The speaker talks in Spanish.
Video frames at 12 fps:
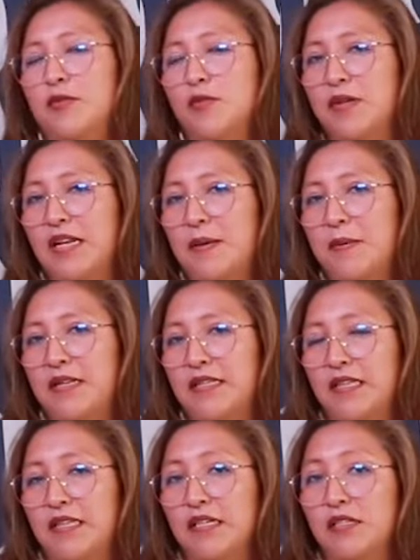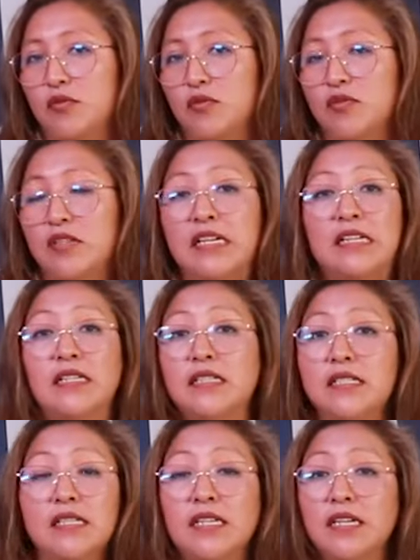sobre la venida de Jesús, ni
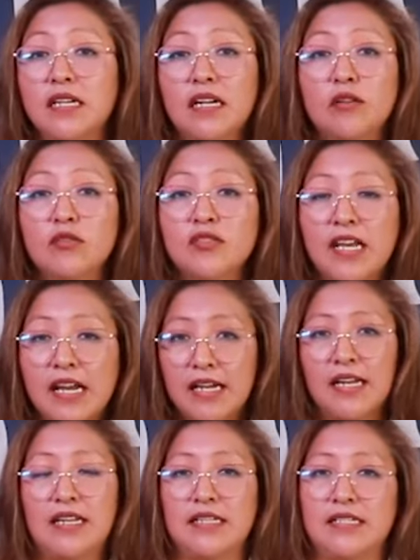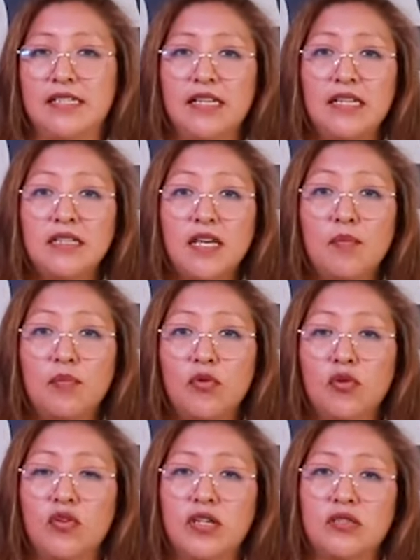siquiera los ángeles
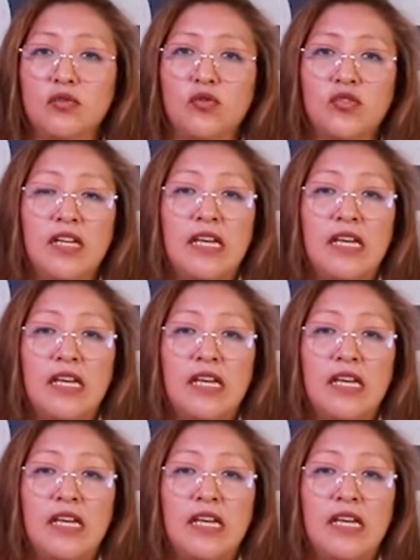tampoco Jesús.